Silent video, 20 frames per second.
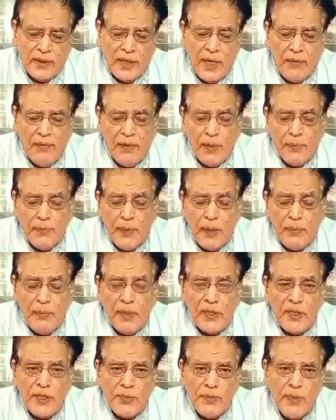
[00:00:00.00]
डेफर्ड
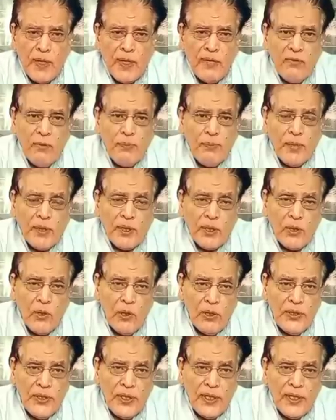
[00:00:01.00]
पेमेंट्स पर वो
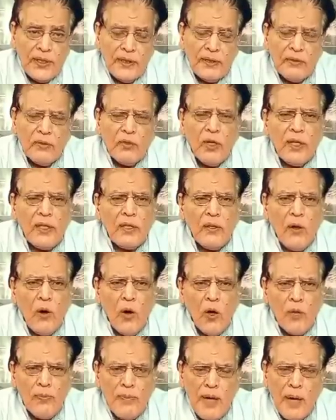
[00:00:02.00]
पेट्रोल दे कोई
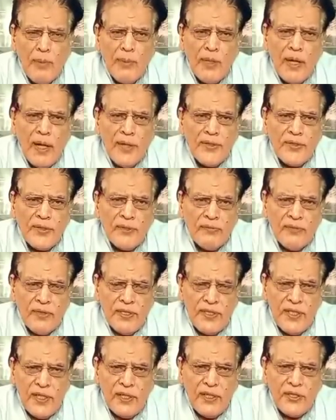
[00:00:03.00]
और मामला
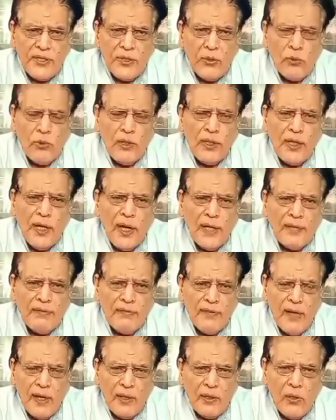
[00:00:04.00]
वीज़े की
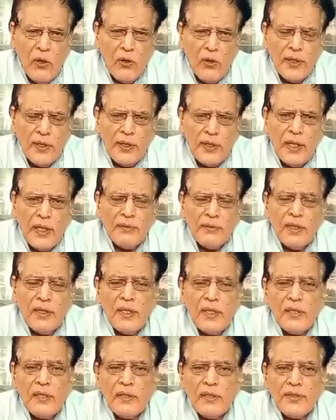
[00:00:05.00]
सहूलियात वहाँ नौकरियाँ
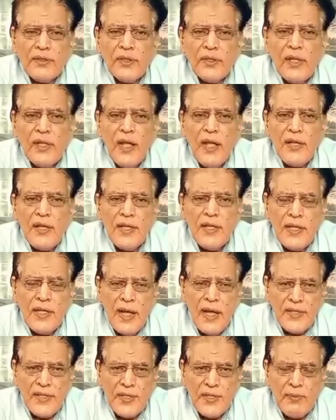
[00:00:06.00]
यानी कितने
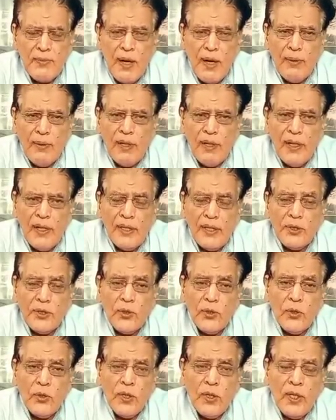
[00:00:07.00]
ही ऐसे मामले हैं
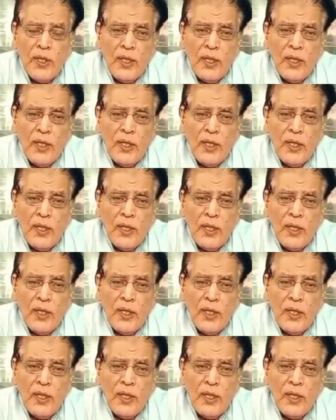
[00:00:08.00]
जो